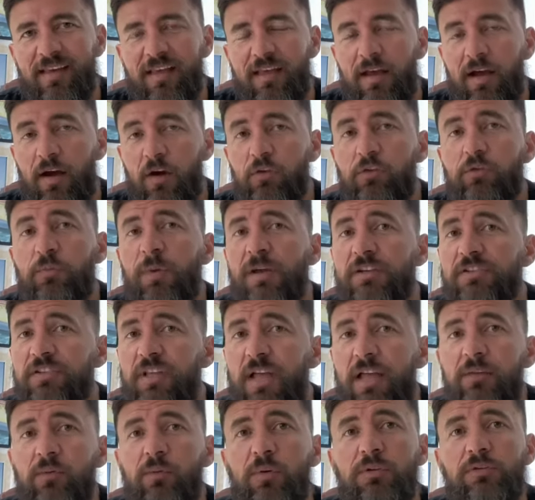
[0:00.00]
Anos mais
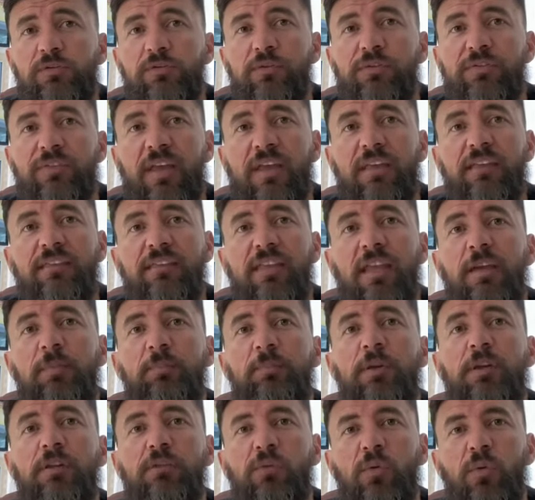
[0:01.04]
tarde, quando José
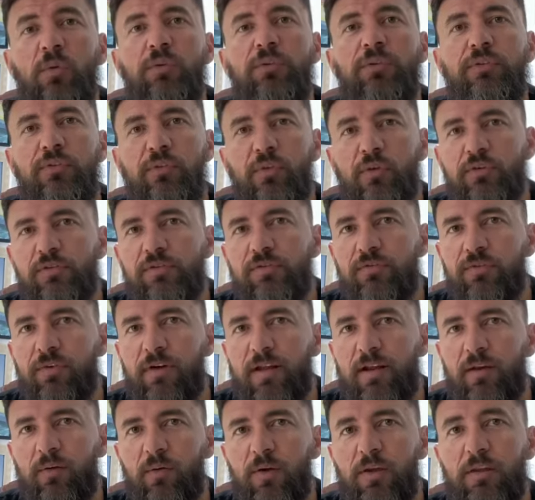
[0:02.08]
interpretou os sonhos de
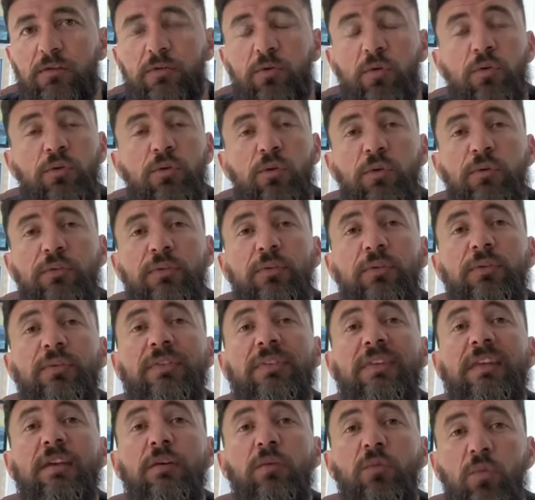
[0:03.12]
Faraó, ele tornou-se o
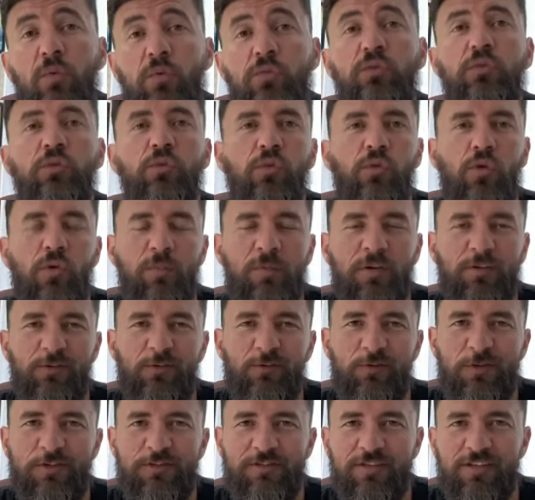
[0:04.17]
segundo no comando do
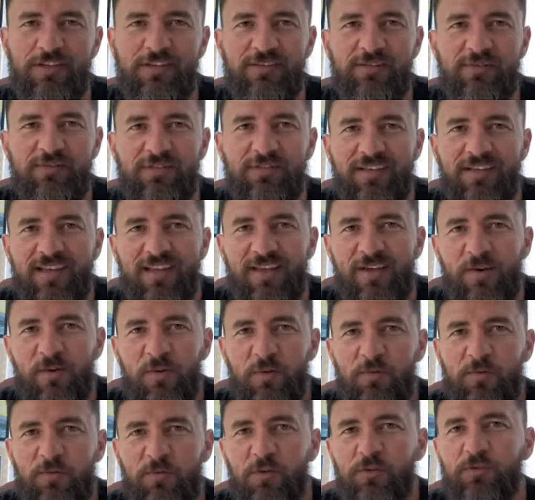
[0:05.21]
Egito. O
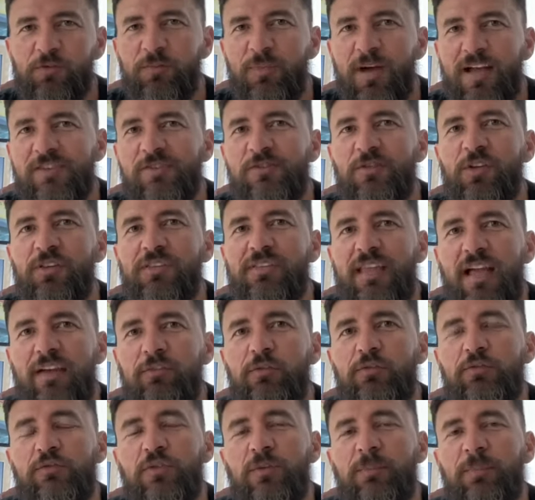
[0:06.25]
fruto mais notável
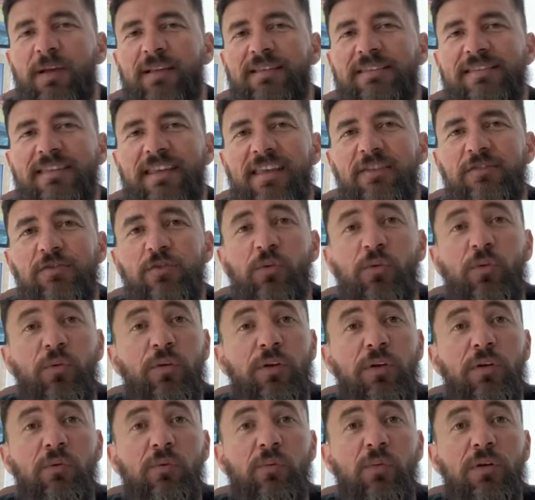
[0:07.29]
de sua paciência
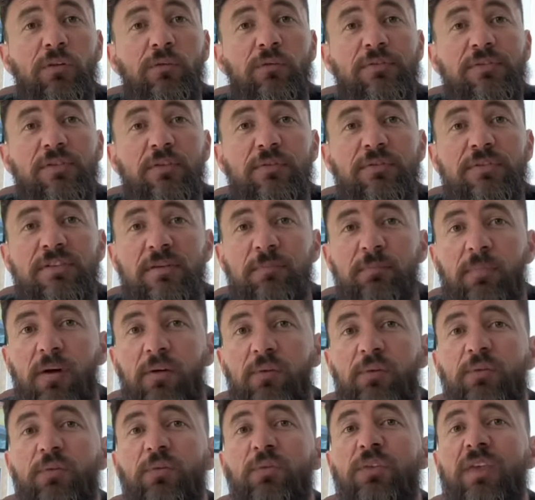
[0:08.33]
ocorreu quando seus
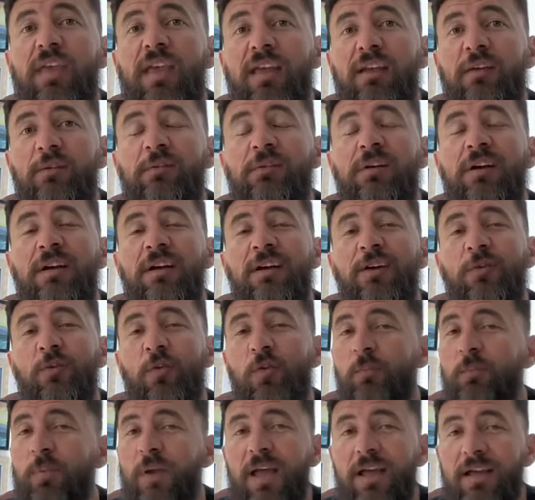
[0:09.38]
irmãos vieram
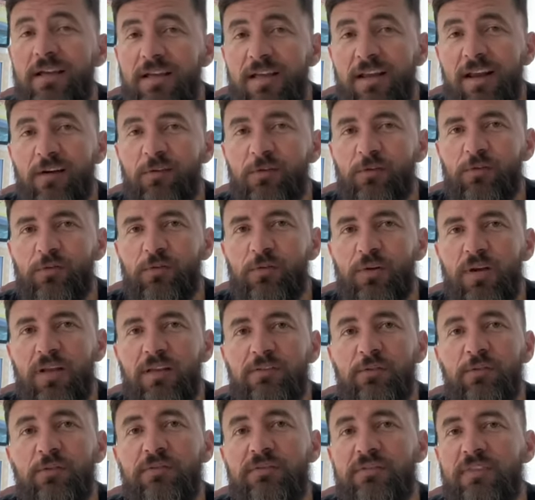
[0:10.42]
comprar grãos durante
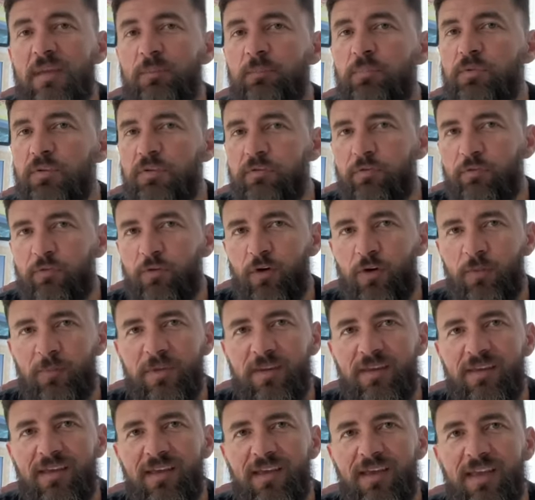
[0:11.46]
um tempo de fome.
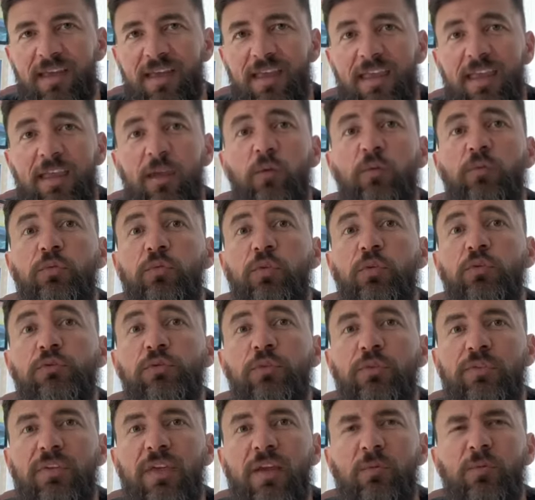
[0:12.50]
Eu sou
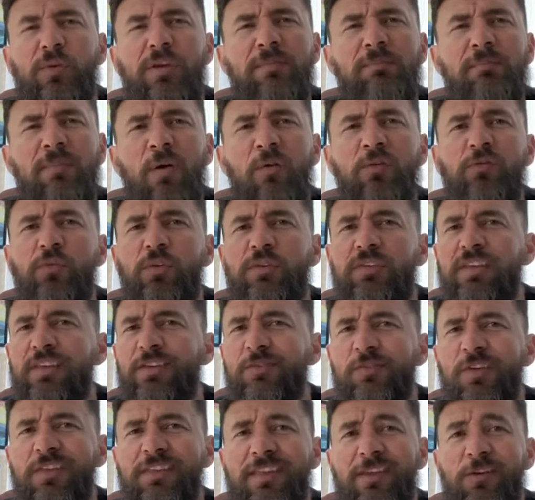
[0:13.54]
José, o irmão que vocês
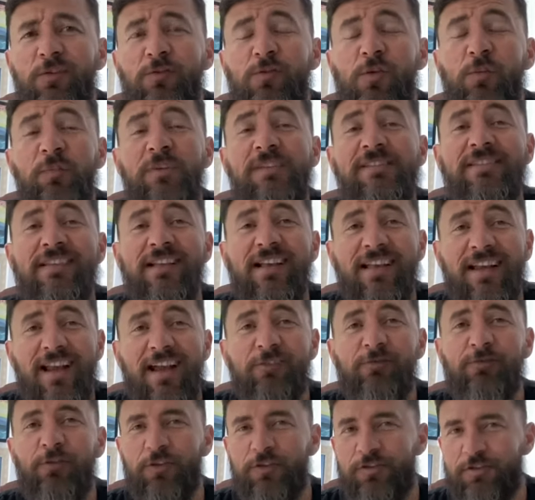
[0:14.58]
venderam como
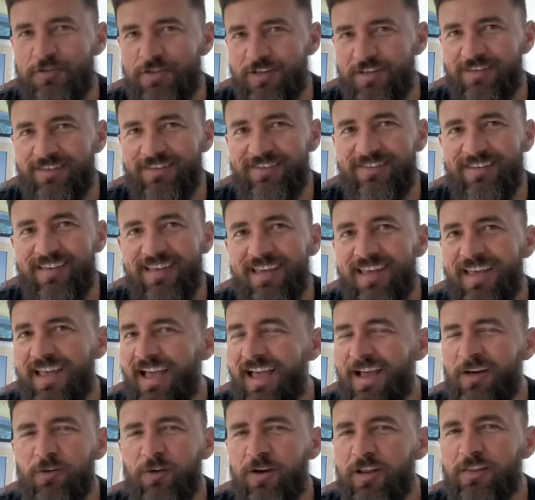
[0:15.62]
escravo ao Egito.
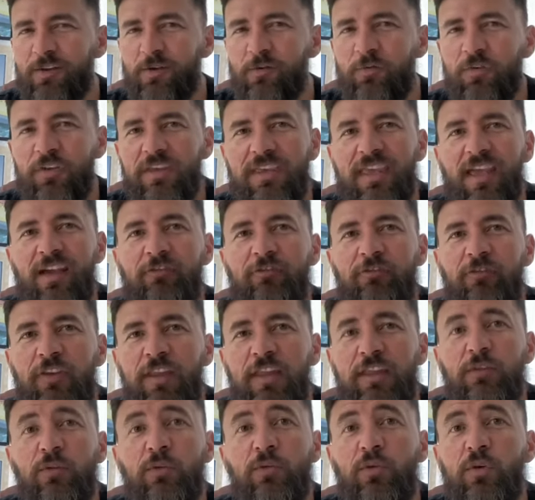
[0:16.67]
Agora não fiquem
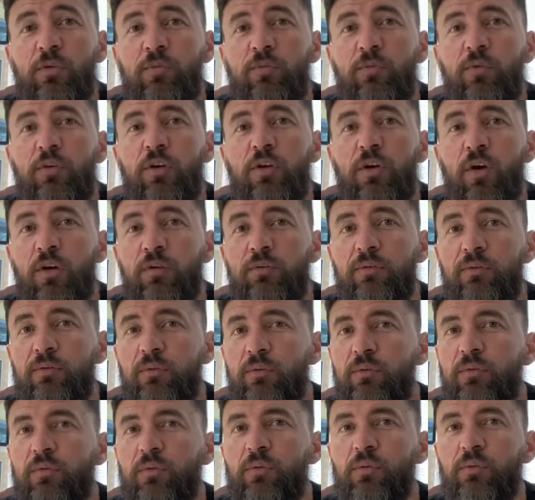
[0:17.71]
aflitos ou furiosos
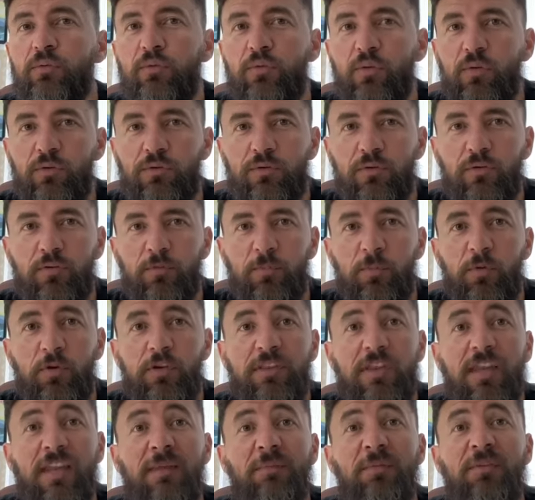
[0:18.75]
uns com os outros por
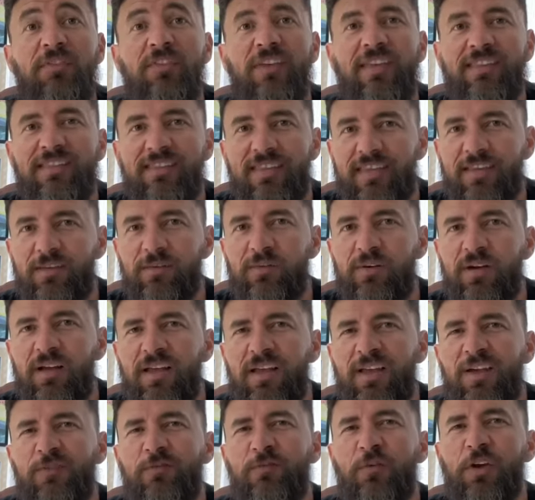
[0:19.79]
terem me vendido.
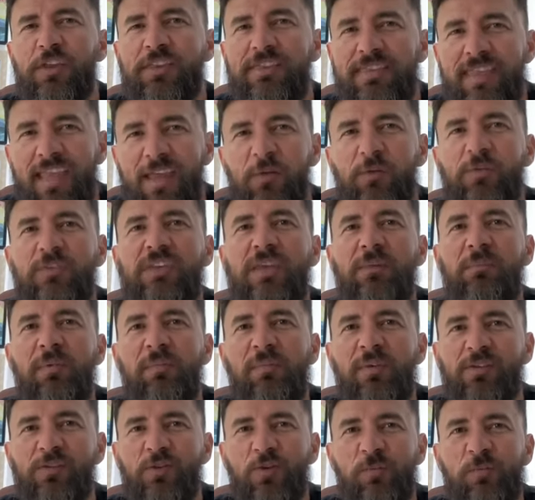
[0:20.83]
Foi Deus que me
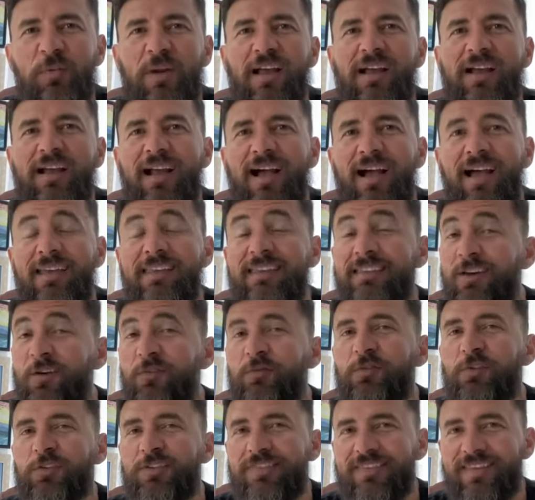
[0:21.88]
mandou para cá e não
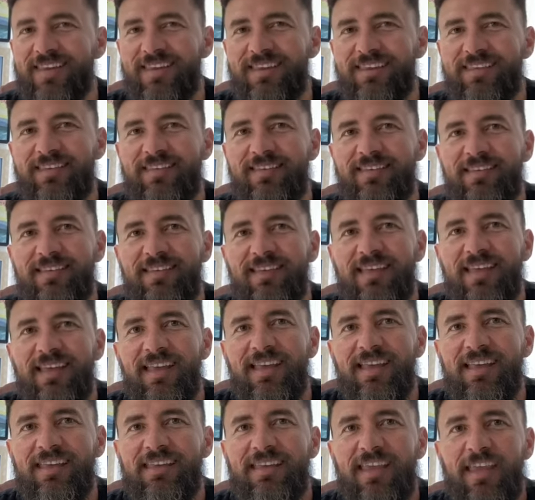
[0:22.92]
vocês.
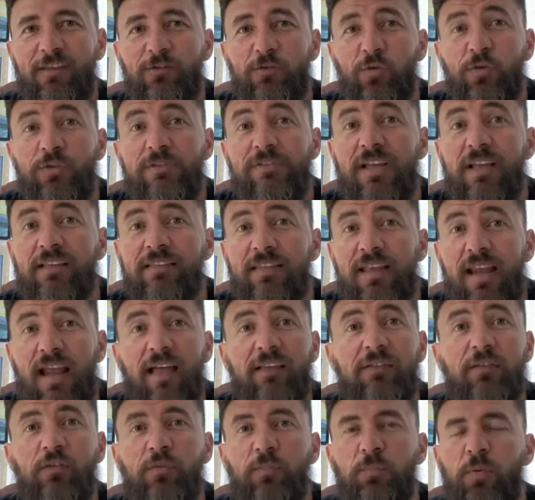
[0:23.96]
Que em todos os
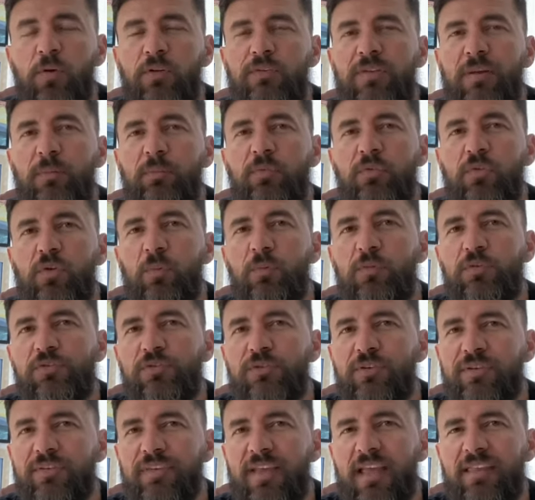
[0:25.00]
atrasos possamos, como
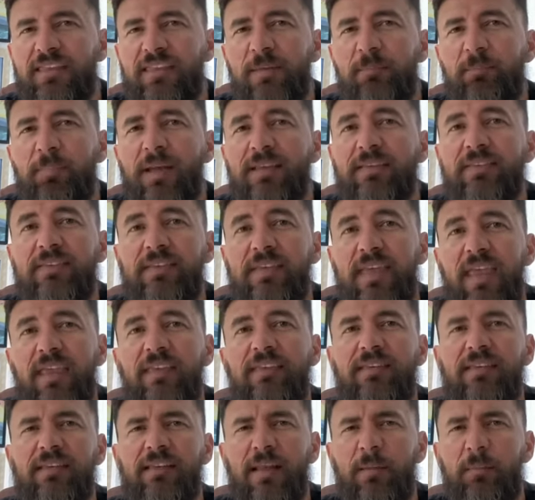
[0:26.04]
José, ter
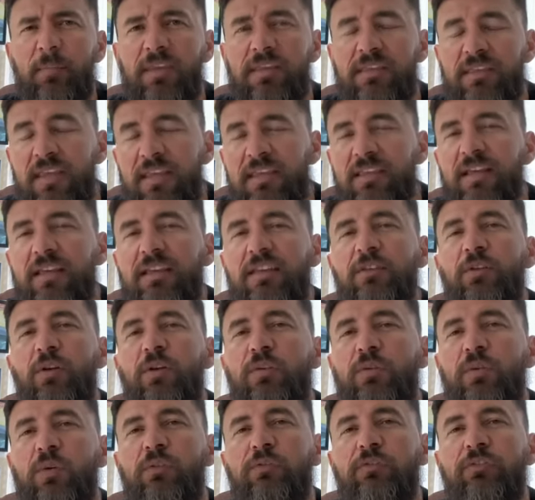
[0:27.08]
paciência na medida que nós
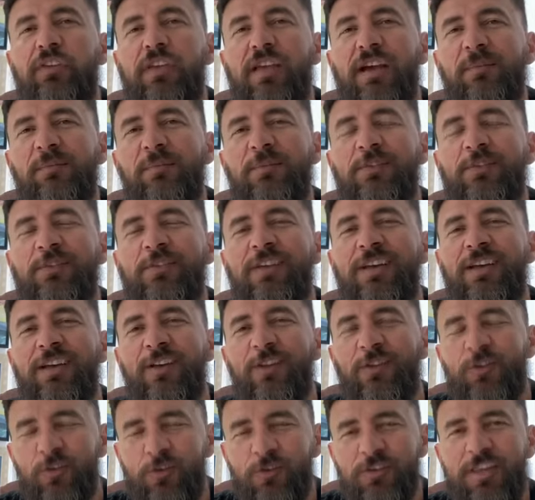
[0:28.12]
confiamos
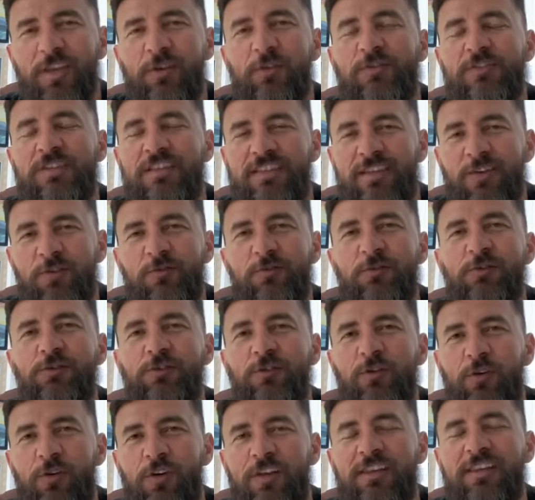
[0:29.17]
num Deus que tem o
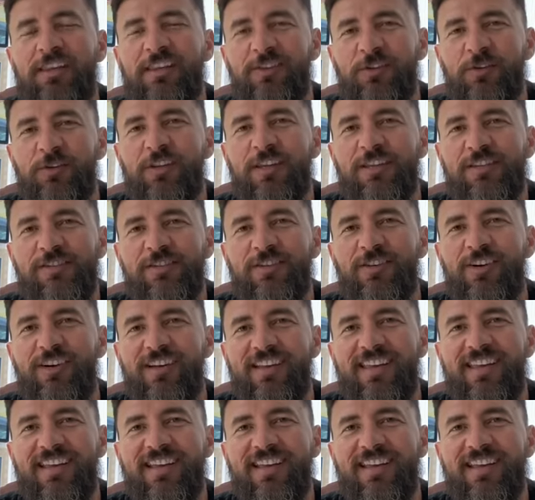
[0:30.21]
controle de toda a história.